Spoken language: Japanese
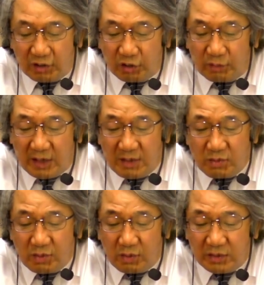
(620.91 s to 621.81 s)
お前
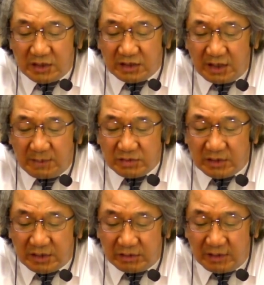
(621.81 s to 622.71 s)
も同じ刑罰を受
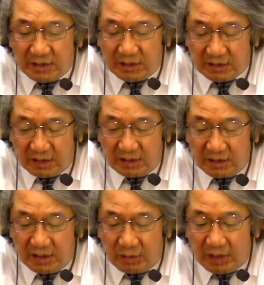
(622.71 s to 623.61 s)
けてるではないか
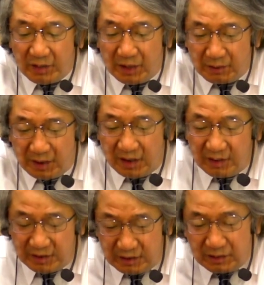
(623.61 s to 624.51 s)
我々は
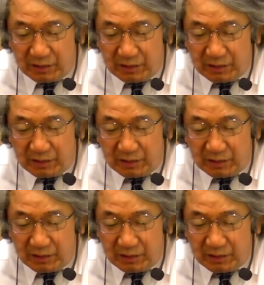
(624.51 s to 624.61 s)
ね